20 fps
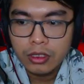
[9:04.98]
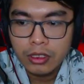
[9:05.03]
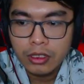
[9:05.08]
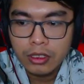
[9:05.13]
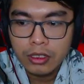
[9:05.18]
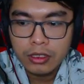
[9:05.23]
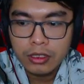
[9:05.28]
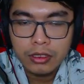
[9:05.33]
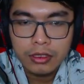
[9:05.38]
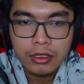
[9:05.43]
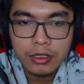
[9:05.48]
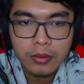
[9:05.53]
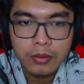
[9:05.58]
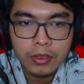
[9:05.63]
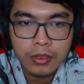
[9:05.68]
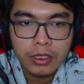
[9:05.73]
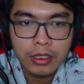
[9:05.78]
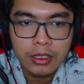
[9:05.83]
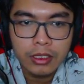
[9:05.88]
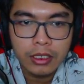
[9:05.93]
ini tim
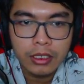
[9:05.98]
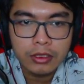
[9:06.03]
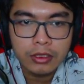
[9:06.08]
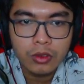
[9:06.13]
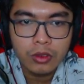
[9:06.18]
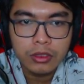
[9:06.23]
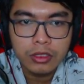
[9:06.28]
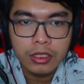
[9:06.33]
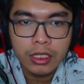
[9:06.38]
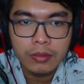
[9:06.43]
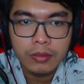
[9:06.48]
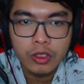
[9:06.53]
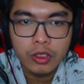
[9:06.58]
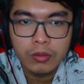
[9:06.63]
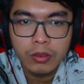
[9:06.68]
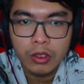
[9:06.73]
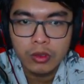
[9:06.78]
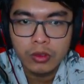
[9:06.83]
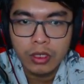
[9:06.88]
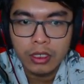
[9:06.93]
3 squad jangan
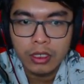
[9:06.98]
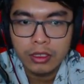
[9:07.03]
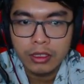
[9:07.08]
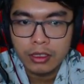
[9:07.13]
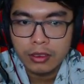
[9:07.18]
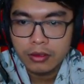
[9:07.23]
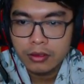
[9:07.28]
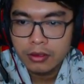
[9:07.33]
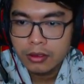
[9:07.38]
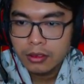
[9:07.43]
maju-maju lagi ya